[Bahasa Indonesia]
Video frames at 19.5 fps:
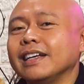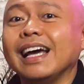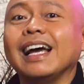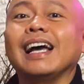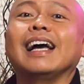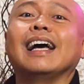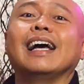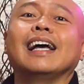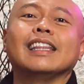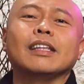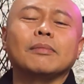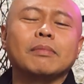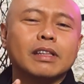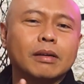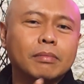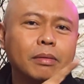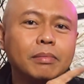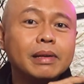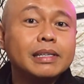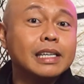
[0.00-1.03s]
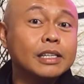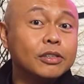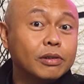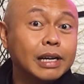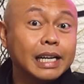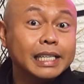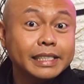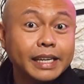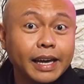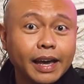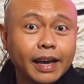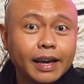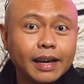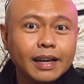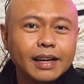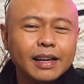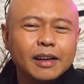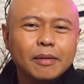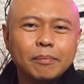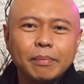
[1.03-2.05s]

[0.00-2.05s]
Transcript: Nah, teman-teman bisa juga cek